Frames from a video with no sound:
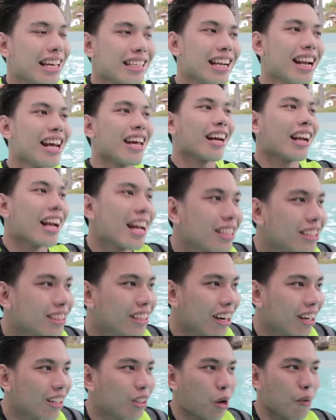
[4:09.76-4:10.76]
Isa na yung rash
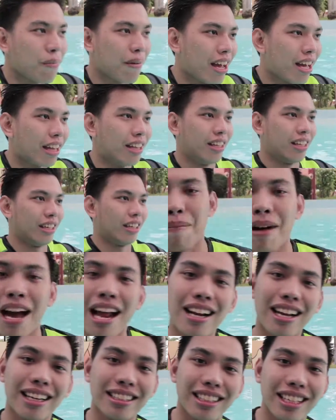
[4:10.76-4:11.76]
guard ko, men.
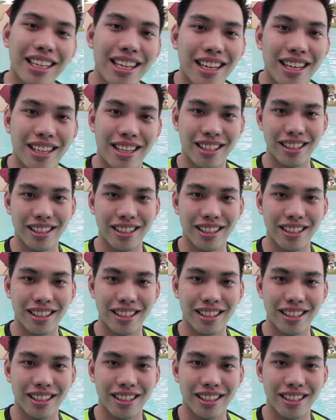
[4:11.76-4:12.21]
Mahal kasi.